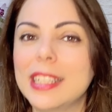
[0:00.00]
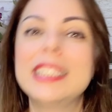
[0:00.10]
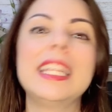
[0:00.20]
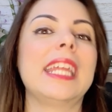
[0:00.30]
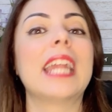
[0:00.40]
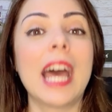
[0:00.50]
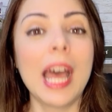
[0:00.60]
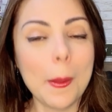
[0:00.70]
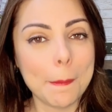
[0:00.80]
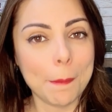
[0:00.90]

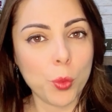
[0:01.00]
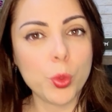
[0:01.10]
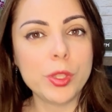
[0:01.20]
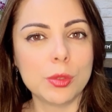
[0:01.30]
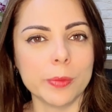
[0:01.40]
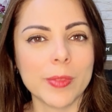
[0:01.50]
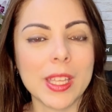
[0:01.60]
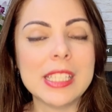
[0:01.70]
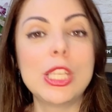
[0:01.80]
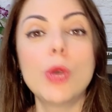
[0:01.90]
Treinar muito.
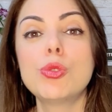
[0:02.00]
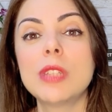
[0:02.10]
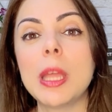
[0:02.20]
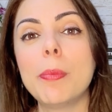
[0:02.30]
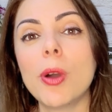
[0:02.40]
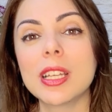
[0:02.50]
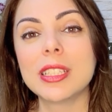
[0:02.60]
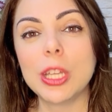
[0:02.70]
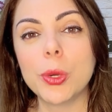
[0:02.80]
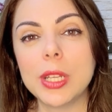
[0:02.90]
Se eu estudei pouca
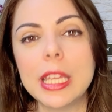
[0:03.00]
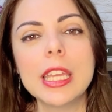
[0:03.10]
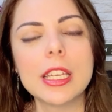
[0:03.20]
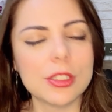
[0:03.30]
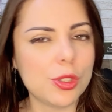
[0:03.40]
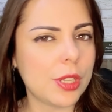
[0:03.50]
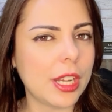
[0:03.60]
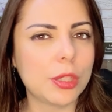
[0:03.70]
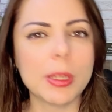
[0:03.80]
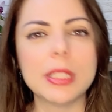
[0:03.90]
teoria de
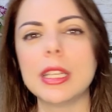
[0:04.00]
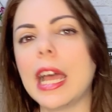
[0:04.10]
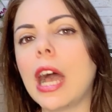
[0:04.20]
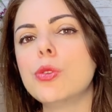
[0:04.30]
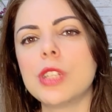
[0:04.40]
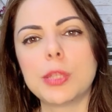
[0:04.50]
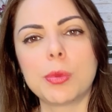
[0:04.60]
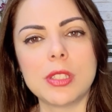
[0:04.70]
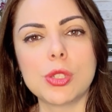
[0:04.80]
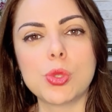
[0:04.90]
direito material, direito
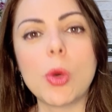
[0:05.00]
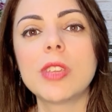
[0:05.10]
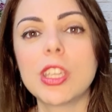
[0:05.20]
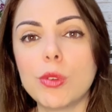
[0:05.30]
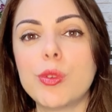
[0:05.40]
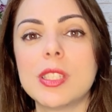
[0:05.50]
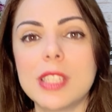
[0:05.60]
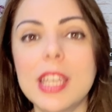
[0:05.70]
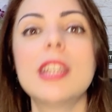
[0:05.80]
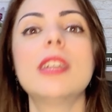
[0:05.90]
processual, o que, que eu vou
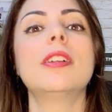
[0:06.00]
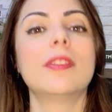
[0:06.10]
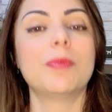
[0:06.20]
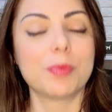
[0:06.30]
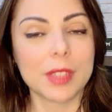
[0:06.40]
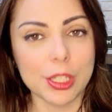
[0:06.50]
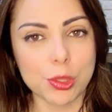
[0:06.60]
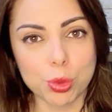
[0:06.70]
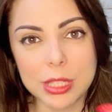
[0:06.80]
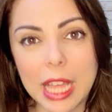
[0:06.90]
fazer?
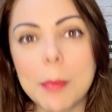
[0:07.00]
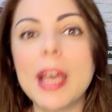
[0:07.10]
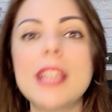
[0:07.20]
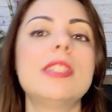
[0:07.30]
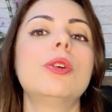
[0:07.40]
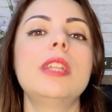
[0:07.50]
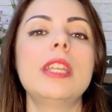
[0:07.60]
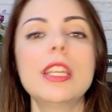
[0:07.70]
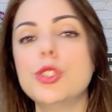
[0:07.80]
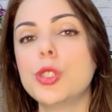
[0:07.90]
Estudar mais
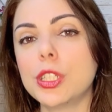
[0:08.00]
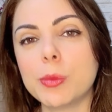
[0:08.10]
teoria, direito